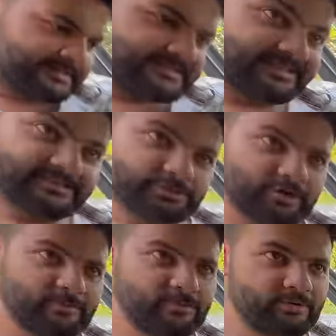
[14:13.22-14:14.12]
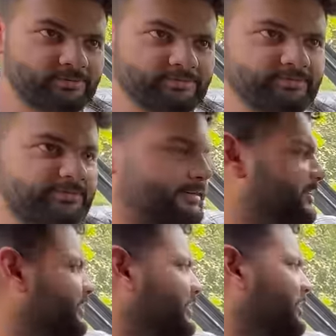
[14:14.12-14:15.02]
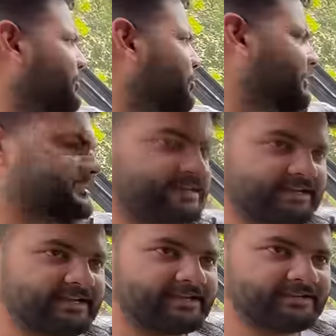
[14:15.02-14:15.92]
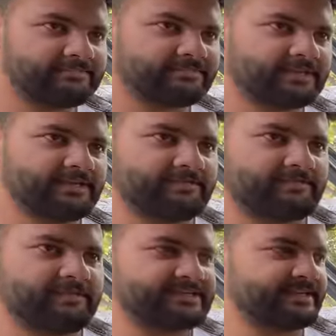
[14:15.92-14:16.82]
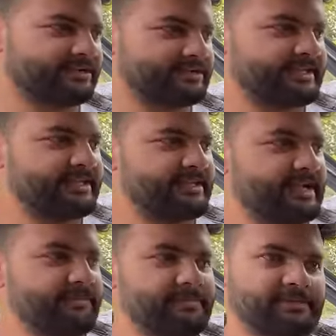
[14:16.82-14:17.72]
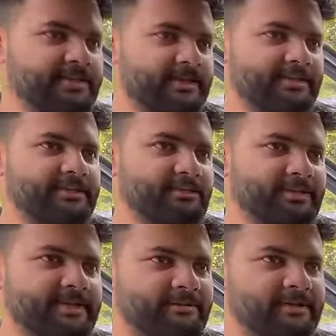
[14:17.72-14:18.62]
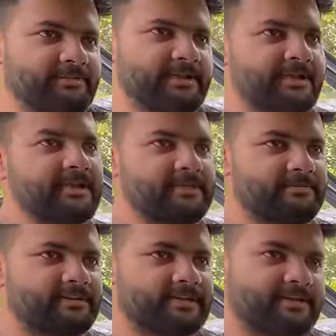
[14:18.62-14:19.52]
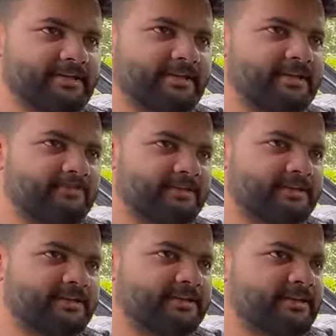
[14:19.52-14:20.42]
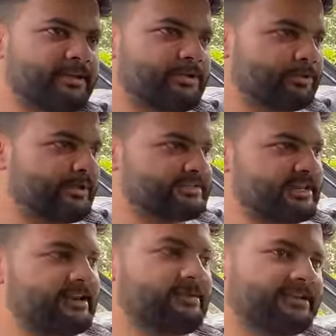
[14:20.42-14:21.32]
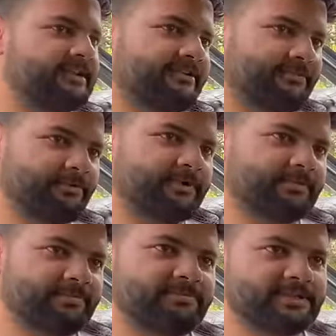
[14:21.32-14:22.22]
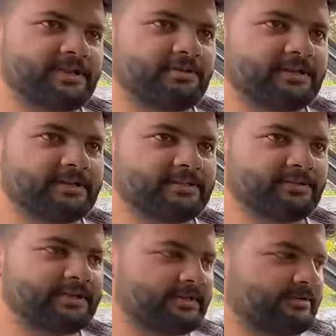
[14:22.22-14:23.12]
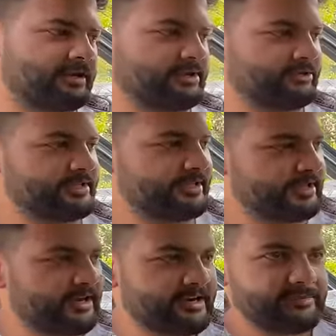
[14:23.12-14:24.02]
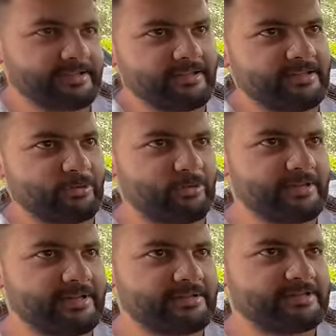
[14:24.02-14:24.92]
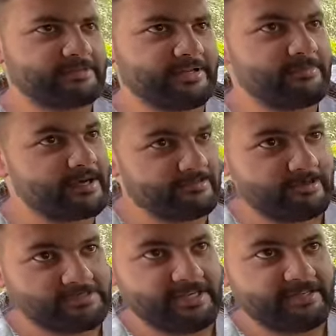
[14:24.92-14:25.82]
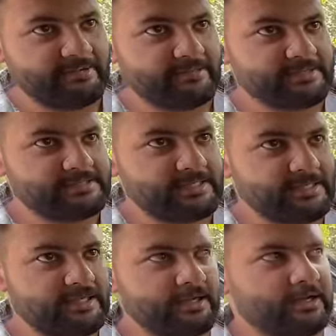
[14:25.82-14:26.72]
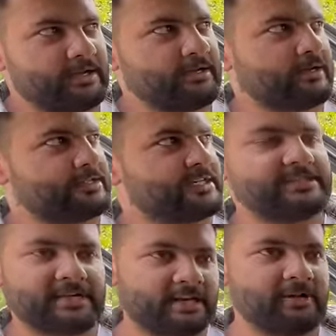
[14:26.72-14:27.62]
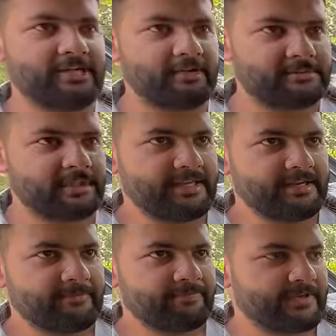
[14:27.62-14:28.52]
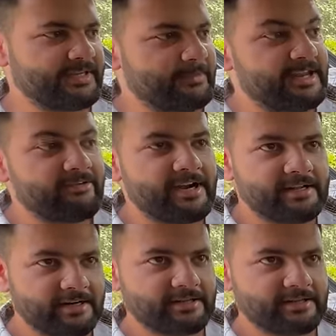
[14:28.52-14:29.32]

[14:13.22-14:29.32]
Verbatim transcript: एक चीज़ जो आपको और अच्छी लगेगी कि हम्म। वैसे क्या होता है कि आप दिखा देते हो कि मतलब ये काम करते हैं ये काम करते हैं हम्म। तो एक साल बाद का रिव्यू भी तो चाहिए होता ना तो ये अब हम्म। लगा लो कि ये आठ महीने नौ महीने दस महीने बाद वापसी आई है मेरे पास अच्छा शायद साल बाद ही वापसी आई है ये पहले वाइट कलर